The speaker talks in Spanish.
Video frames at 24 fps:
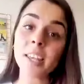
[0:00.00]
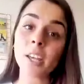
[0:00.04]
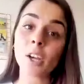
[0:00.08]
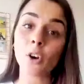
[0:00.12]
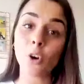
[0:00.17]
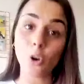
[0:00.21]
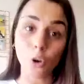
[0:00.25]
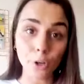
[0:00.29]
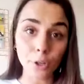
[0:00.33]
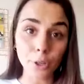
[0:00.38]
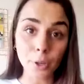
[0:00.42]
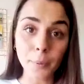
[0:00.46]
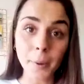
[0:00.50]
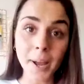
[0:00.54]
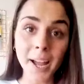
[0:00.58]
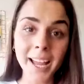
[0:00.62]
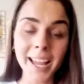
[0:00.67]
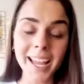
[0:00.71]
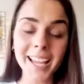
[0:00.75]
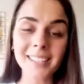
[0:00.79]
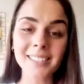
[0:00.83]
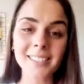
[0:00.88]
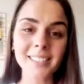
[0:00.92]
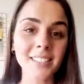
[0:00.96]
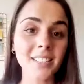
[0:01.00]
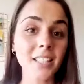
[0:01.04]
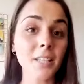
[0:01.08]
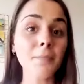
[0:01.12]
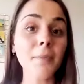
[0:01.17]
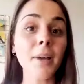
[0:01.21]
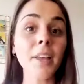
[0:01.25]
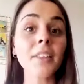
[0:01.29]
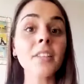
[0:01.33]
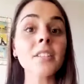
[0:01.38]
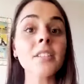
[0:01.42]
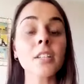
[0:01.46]
de Córdoba existen
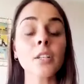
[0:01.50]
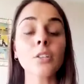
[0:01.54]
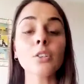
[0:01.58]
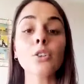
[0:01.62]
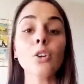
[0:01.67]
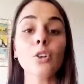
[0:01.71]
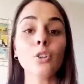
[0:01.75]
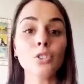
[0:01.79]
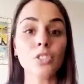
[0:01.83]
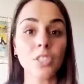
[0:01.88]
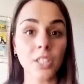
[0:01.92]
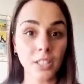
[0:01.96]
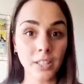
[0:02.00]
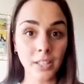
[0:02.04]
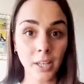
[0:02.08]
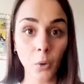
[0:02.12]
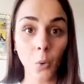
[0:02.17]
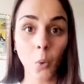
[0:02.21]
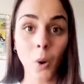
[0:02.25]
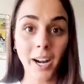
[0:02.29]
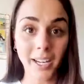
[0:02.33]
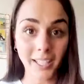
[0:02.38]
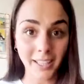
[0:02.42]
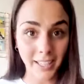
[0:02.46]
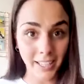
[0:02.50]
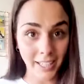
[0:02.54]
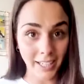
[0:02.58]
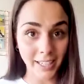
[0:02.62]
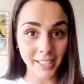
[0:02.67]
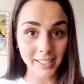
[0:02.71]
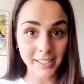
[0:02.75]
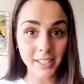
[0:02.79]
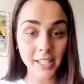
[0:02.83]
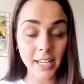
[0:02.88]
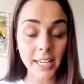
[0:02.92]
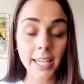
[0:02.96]
más de 180
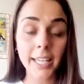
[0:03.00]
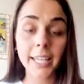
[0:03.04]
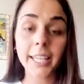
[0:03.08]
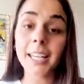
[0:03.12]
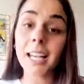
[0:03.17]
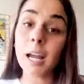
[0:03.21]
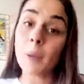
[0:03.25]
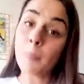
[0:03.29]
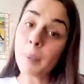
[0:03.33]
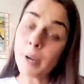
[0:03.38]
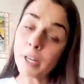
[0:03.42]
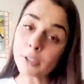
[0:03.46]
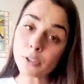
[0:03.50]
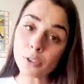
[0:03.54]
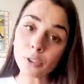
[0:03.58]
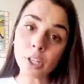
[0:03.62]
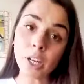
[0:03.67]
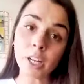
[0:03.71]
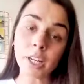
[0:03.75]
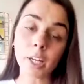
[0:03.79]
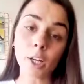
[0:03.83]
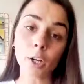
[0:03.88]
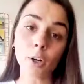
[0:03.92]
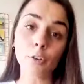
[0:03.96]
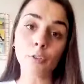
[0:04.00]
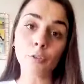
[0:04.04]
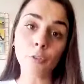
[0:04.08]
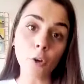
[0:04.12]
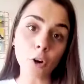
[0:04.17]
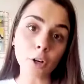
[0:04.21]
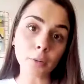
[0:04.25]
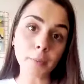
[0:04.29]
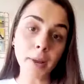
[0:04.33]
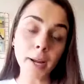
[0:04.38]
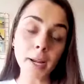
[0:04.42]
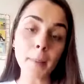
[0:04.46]
cuarteles y las personas que lo
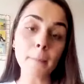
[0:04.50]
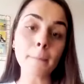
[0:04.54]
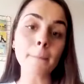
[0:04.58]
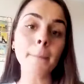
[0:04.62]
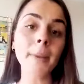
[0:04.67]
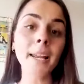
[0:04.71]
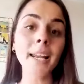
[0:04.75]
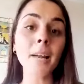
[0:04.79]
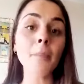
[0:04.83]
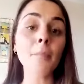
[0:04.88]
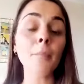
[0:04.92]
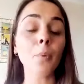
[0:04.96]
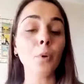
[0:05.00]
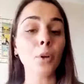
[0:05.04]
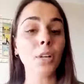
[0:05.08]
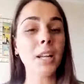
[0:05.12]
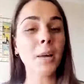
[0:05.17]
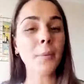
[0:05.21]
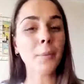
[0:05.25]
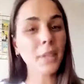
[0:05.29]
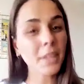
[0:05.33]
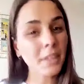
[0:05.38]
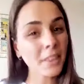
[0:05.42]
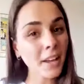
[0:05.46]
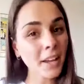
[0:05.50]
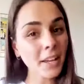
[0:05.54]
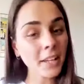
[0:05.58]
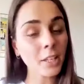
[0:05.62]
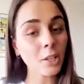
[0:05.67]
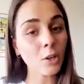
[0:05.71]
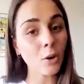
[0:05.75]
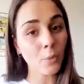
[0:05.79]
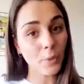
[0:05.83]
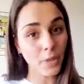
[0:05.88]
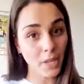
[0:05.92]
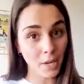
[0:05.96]
forman velan por la vida
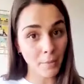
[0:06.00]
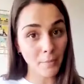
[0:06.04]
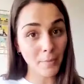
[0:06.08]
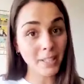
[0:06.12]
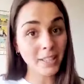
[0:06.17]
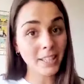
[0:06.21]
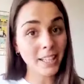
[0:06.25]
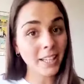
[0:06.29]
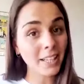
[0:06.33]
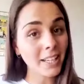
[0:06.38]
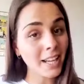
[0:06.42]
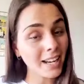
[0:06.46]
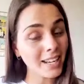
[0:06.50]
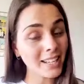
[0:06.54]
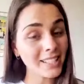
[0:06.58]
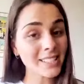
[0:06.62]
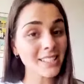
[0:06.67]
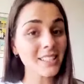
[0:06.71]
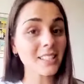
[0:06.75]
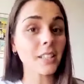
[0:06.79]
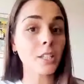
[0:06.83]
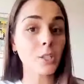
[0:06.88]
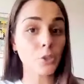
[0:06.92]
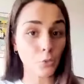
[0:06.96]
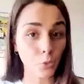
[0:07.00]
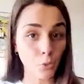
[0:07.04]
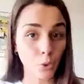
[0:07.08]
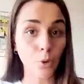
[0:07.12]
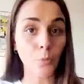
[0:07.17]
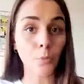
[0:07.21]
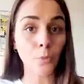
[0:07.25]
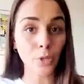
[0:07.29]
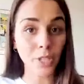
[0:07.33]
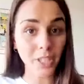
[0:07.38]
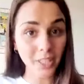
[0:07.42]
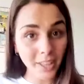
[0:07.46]
y los bienes materiales de su
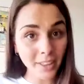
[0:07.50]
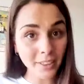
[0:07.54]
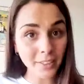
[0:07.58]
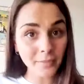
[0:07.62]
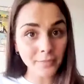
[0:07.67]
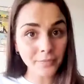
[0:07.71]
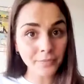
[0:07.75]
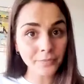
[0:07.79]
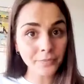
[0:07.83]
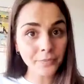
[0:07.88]
comunidad.